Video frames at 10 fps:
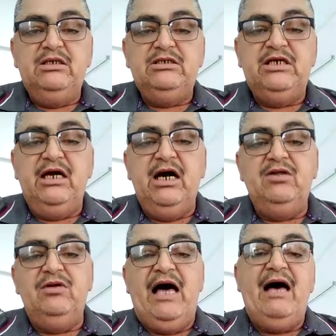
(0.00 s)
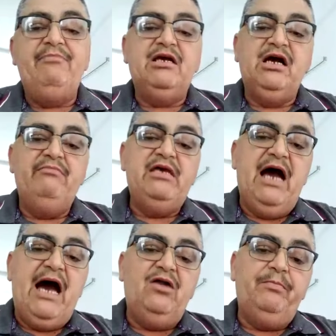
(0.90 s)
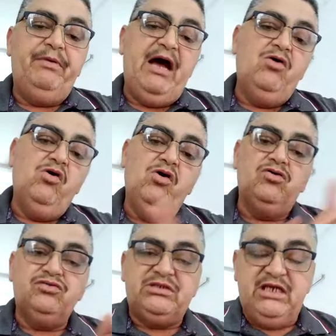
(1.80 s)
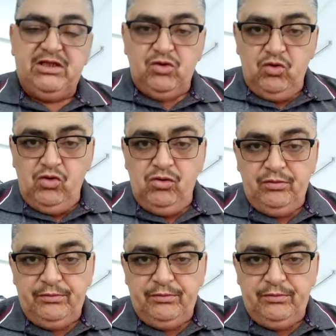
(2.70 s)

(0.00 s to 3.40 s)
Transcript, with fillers: Chegando lá, me encaminharam para outro setor.